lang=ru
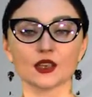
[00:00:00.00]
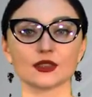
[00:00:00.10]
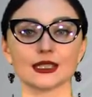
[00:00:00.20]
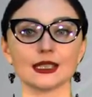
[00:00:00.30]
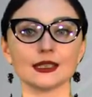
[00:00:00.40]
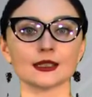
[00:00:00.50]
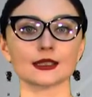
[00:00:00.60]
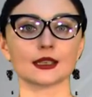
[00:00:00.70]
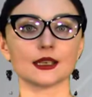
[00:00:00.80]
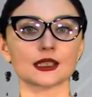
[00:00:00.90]
Выделение
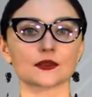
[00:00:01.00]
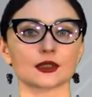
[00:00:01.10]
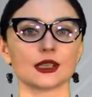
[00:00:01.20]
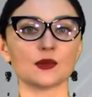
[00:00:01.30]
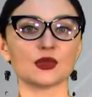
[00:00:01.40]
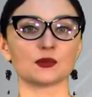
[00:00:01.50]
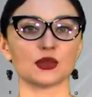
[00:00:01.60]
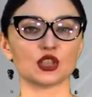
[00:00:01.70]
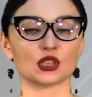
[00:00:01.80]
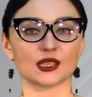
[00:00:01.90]
средств на
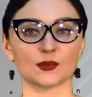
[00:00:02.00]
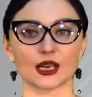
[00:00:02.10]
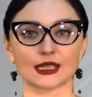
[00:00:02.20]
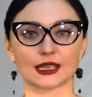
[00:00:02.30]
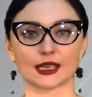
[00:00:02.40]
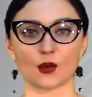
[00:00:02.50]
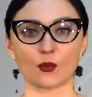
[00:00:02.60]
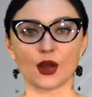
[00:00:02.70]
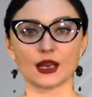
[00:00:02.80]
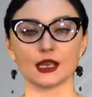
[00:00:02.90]
обеспечение избирательной
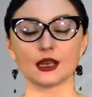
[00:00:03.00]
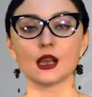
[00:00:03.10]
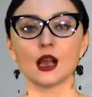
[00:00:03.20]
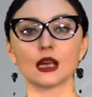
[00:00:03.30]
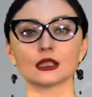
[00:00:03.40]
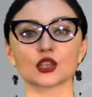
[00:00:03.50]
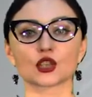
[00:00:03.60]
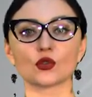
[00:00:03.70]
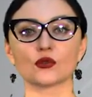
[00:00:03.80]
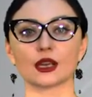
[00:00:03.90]
кампании
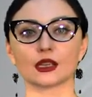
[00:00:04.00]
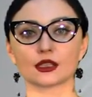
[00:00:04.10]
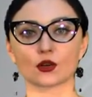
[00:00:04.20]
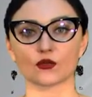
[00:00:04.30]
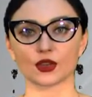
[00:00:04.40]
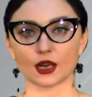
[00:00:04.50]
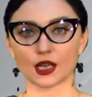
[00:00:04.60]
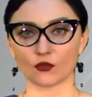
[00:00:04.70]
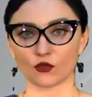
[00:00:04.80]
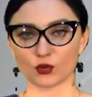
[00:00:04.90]
отражено в корректировке
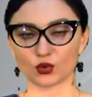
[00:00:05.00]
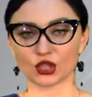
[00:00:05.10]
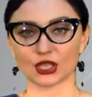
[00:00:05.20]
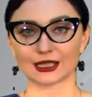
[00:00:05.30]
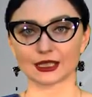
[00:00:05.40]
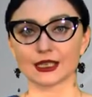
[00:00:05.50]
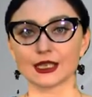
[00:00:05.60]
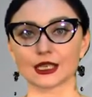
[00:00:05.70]
краевого бюджета,